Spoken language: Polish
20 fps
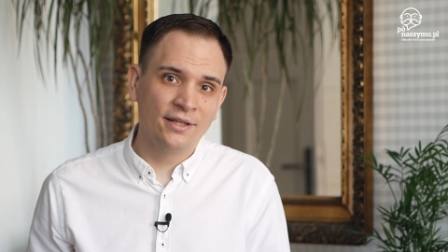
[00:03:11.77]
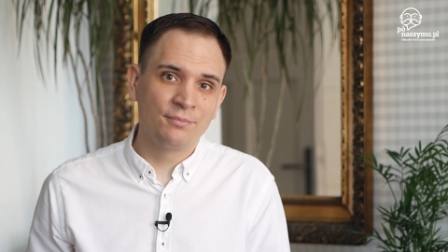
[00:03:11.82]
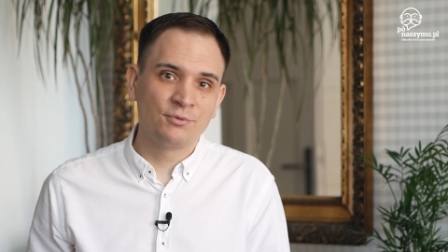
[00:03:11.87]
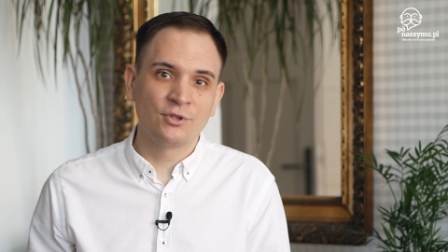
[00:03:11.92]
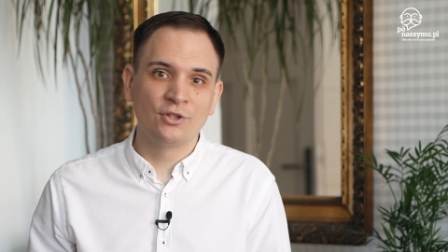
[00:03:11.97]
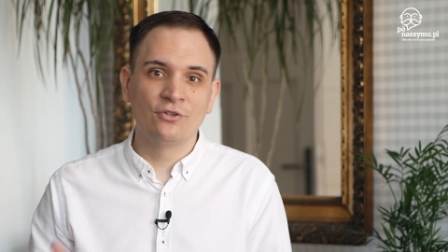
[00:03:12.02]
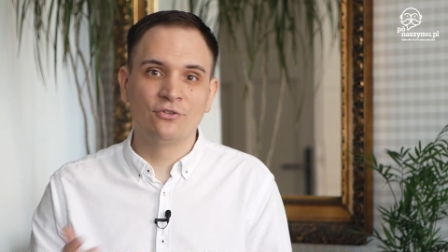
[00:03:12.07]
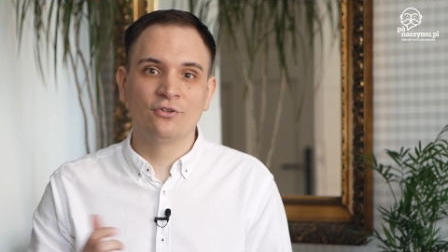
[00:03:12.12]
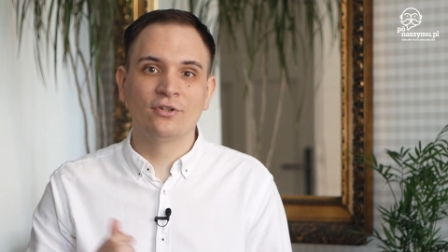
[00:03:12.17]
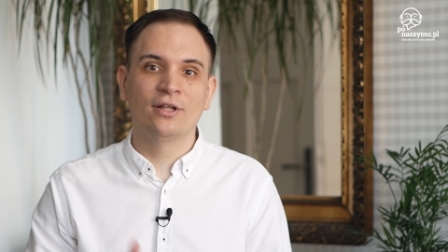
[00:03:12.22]

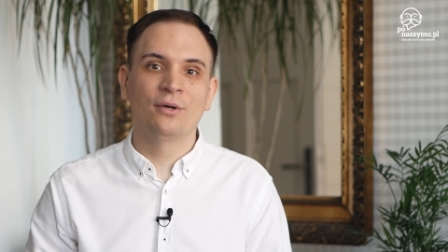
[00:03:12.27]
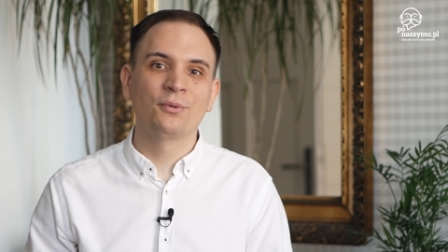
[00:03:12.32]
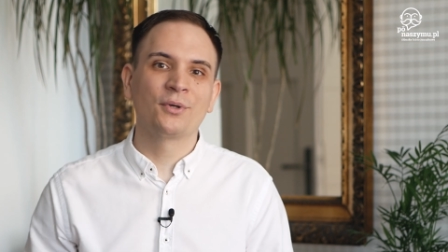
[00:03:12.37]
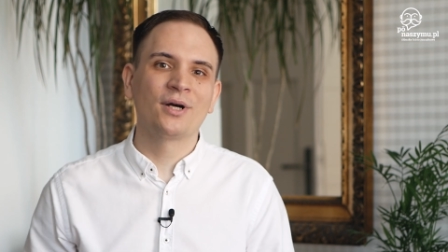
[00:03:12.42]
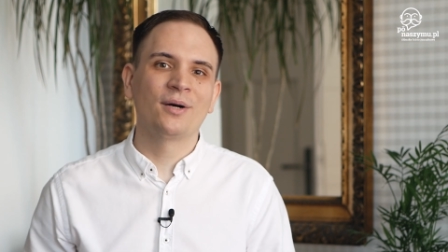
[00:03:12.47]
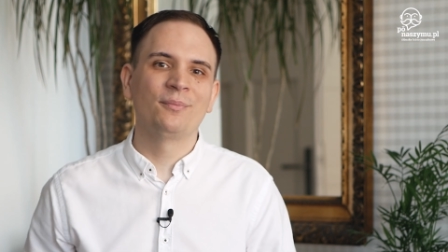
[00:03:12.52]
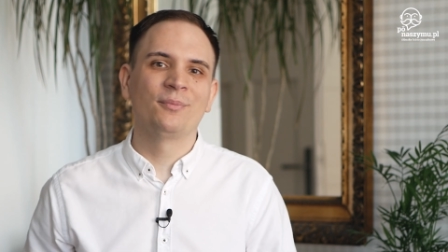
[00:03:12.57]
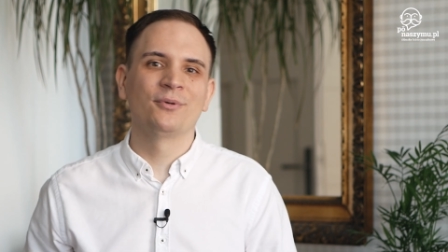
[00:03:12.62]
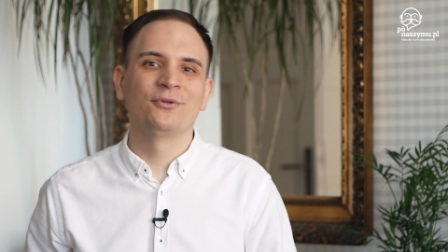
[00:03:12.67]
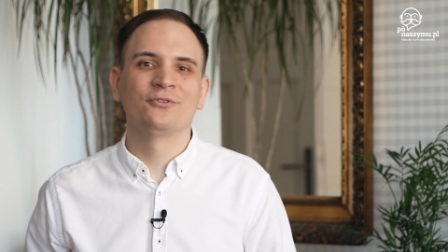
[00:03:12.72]
przez co
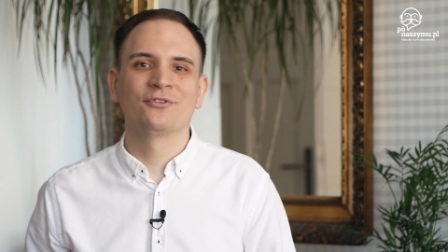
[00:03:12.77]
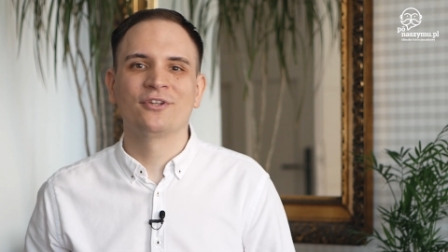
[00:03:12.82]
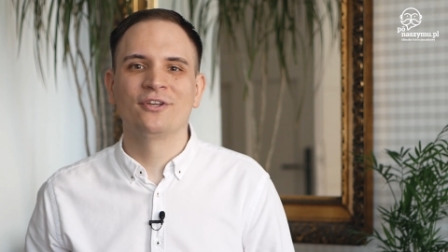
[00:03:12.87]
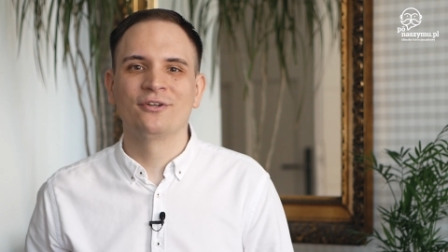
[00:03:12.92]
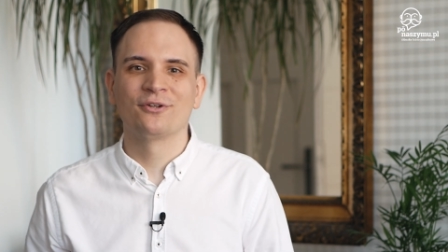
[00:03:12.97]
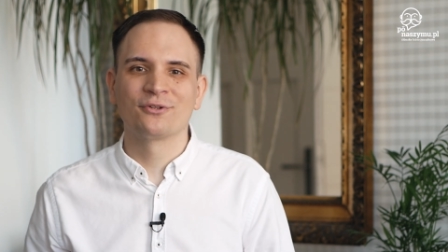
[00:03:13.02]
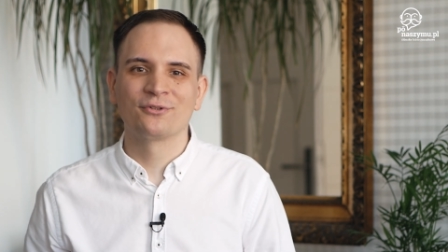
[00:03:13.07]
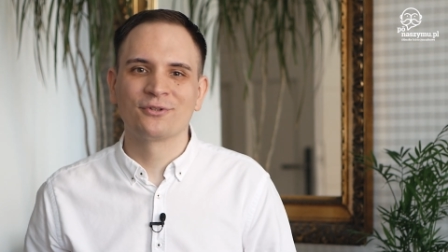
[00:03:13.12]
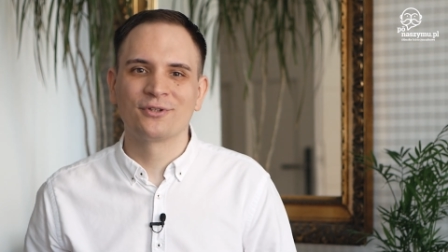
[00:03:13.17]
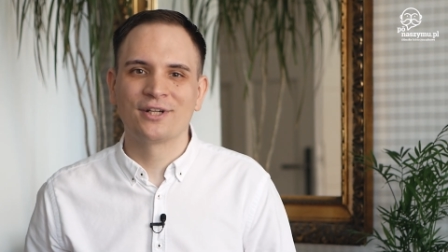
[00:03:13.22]
nauka polskiej
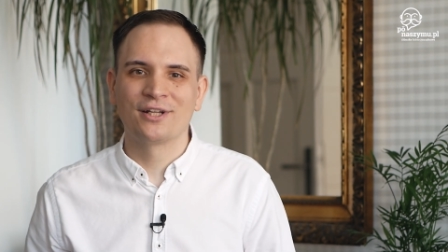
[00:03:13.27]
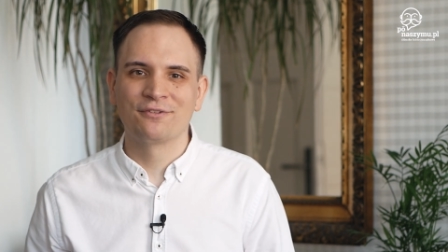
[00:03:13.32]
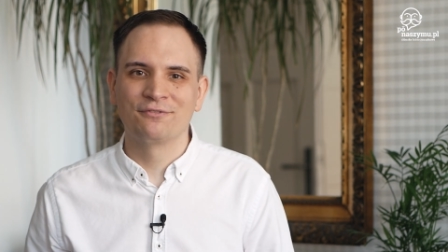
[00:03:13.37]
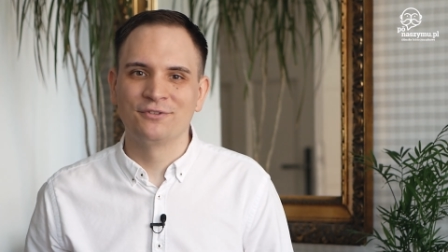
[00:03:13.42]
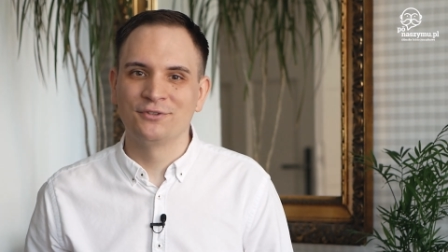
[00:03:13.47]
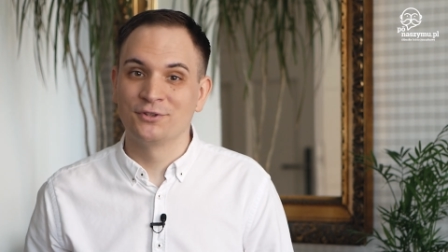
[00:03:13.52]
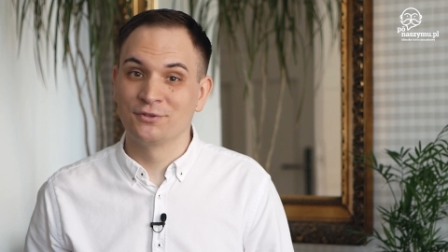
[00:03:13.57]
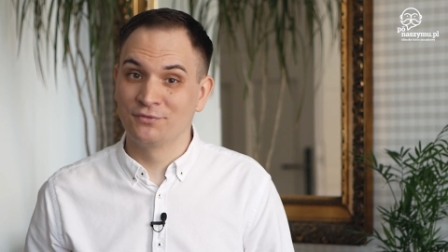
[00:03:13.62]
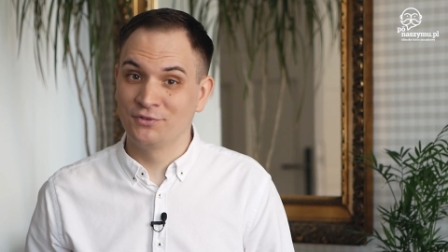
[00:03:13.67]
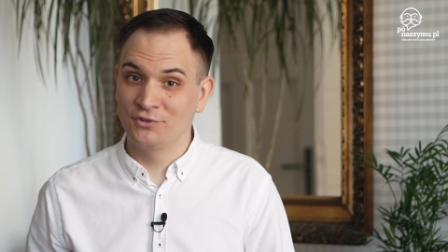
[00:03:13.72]

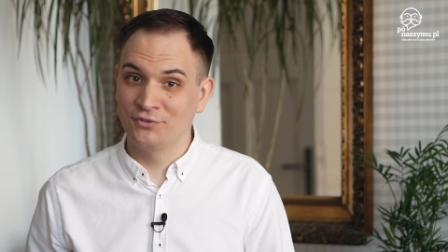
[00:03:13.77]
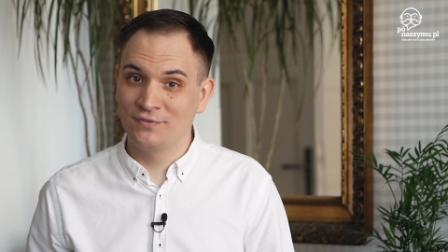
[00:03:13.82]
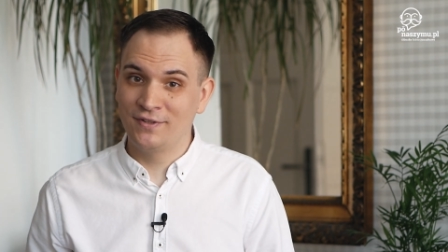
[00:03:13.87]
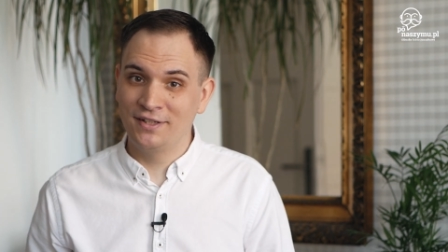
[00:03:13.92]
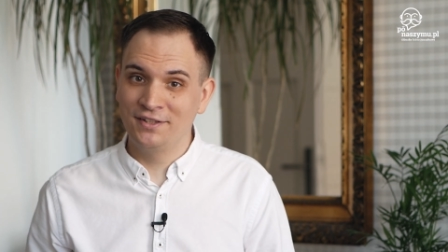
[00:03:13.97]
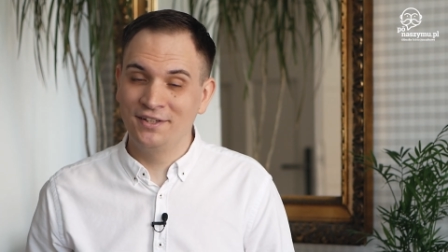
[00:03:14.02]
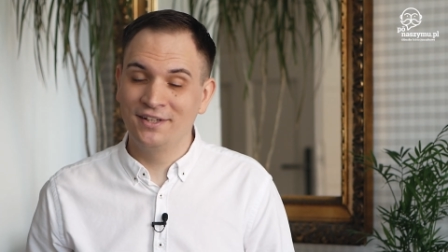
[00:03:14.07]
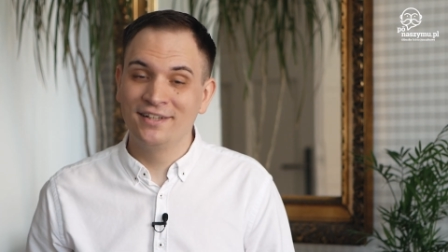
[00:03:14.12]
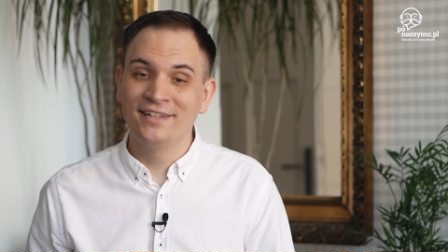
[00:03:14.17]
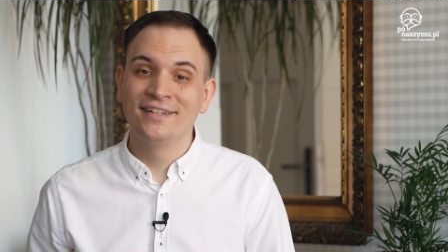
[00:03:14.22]
ortografii to
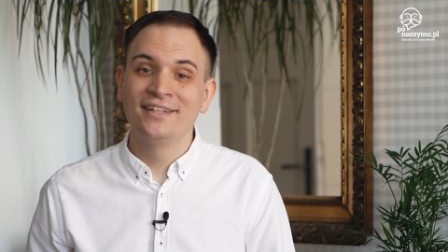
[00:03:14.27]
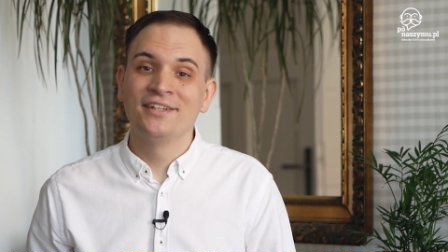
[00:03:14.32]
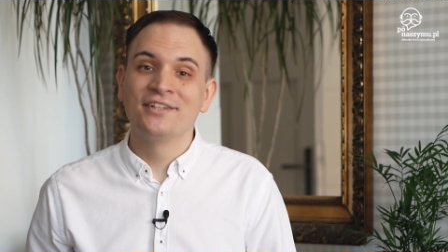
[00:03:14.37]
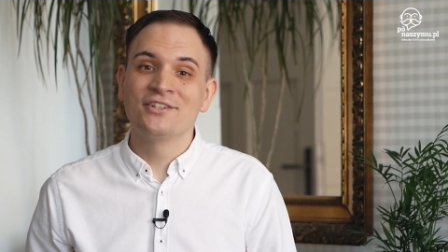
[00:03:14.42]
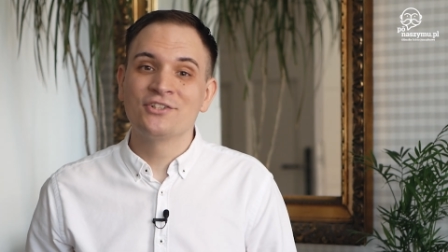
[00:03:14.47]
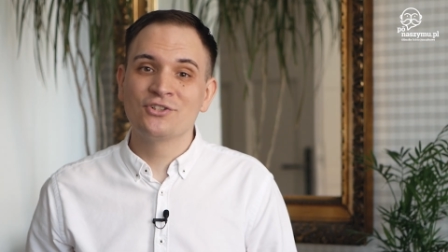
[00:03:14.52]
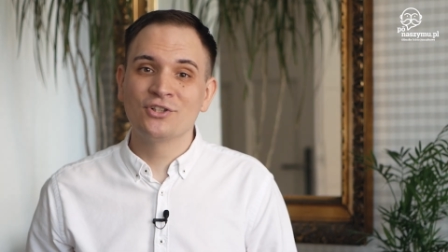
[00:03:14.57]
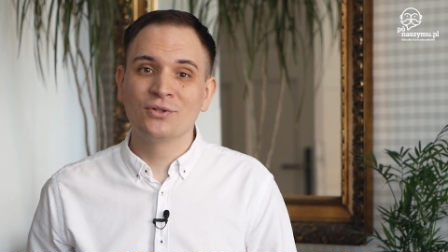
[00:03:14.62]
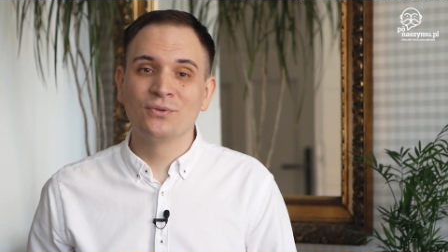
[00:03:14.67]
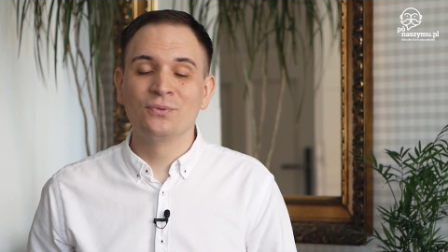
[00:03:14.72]
wyzwanie,
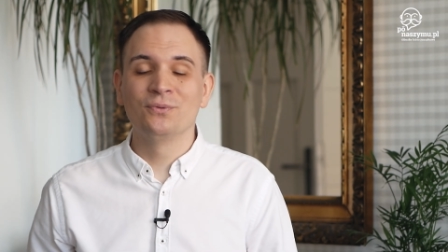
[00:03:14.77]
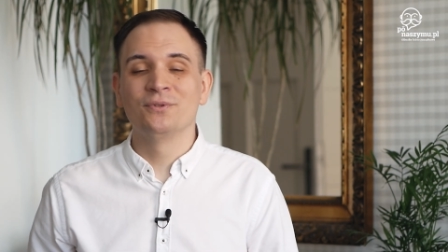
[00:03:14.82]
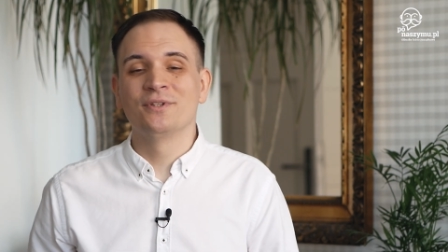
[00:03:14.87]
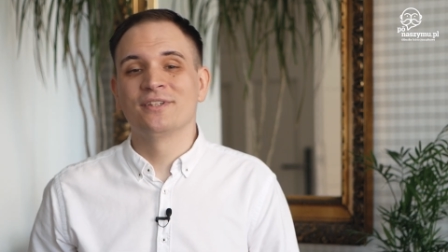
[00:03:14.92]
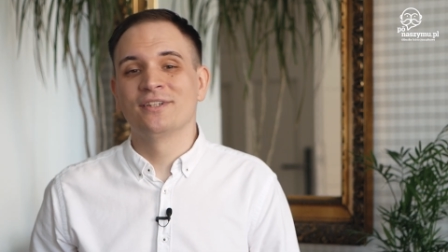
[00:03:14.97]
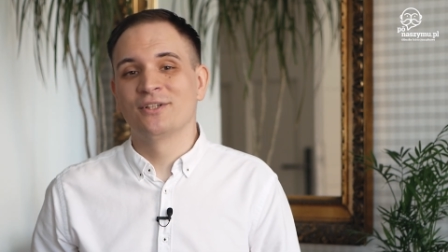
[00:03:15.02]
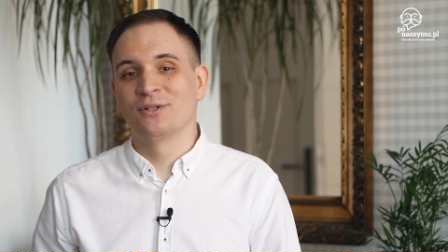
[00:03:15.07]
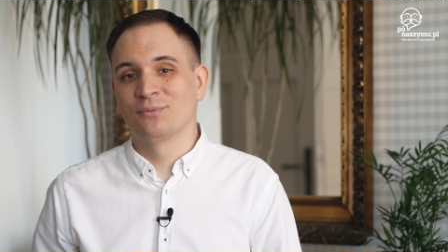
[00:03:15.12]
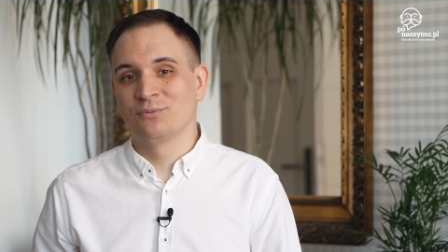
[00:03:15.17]
szczególnie dla